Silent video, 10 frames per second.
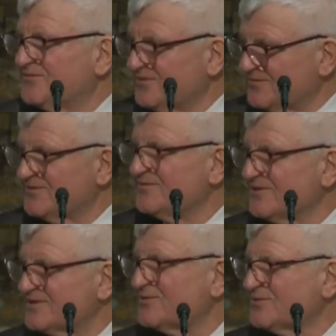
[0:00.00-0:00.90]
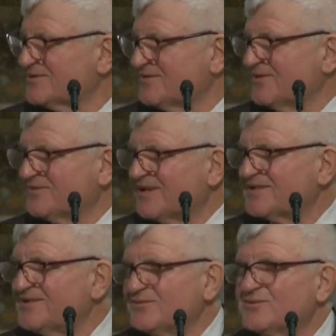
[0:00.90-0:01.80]
в, в, в искусство, в
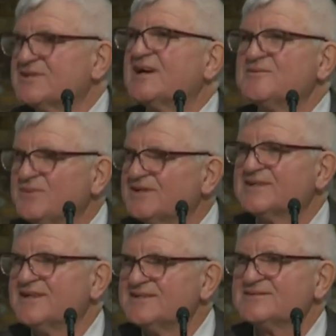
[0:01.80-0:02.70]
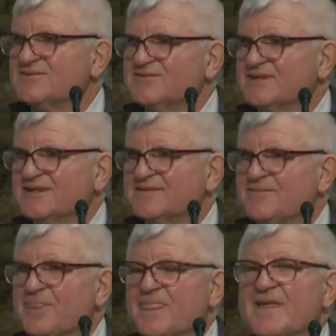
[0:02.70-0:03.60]
картину. Так было нарисовано –
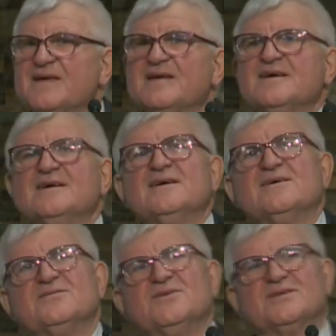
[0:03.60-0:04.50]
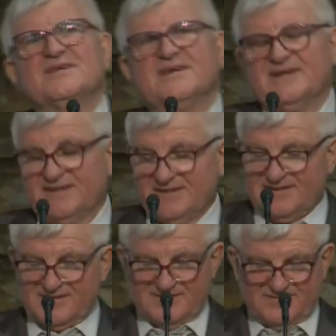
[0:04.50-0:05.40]
вот.
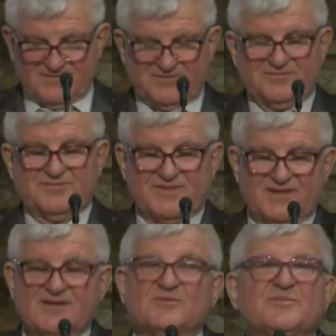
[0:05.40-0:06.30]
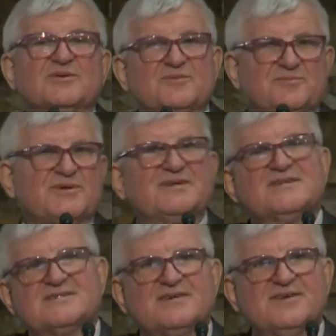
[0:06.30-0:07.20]
Э, и он потом
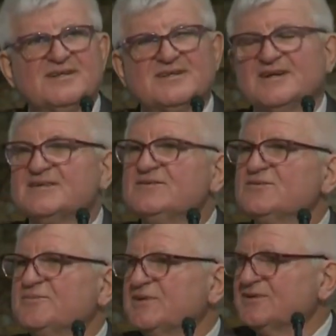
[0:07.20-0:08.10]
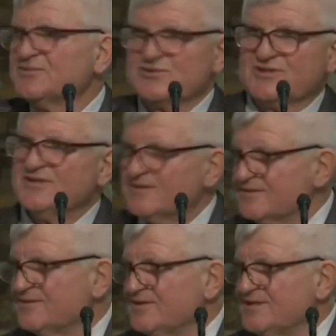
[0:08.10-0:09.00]
перерисовал картину, потому что
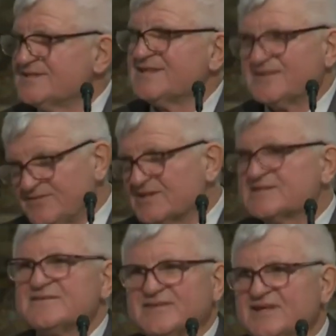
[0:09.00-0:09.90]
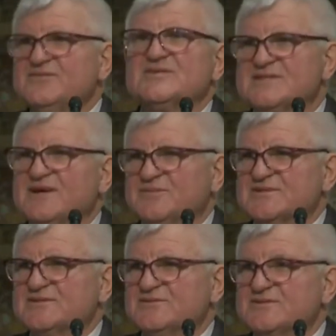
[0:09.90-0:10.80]
не соответствовало его
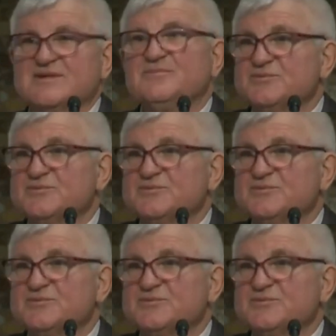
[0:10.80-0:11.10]
замыслу.